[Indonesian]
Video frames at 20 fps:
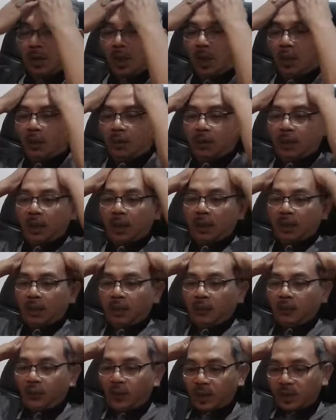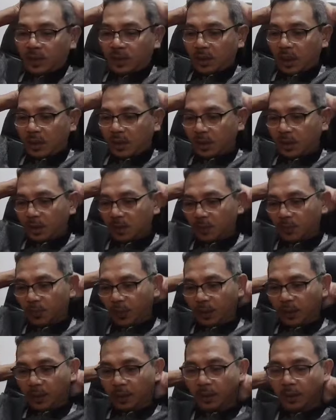Kalau dari visnya sih
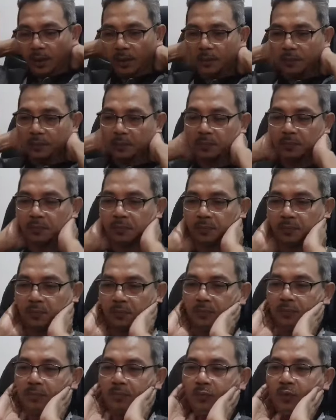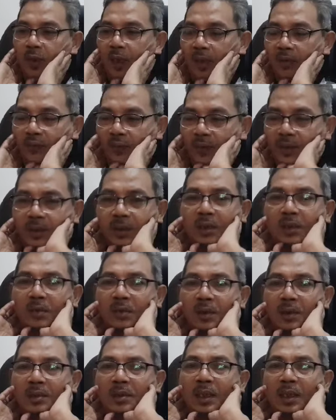sepertinya bukan vis
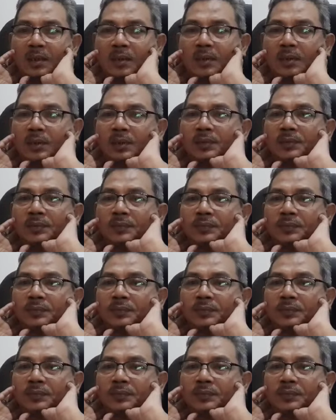Indonesia asli.